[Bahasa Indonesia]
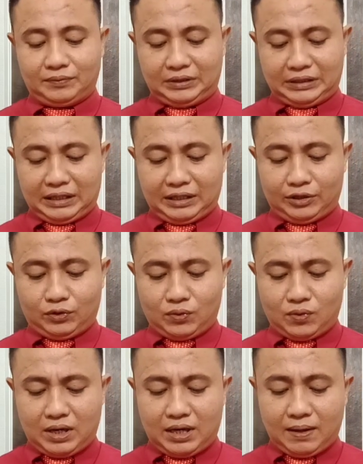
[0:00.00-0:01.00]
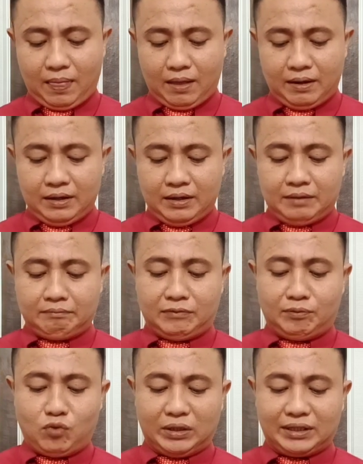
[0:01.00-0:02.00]
Yang kedua,
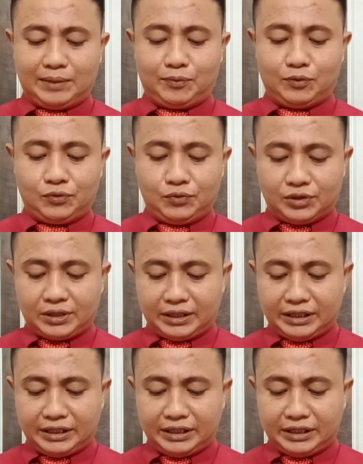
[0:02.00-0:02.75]
membuat keputusan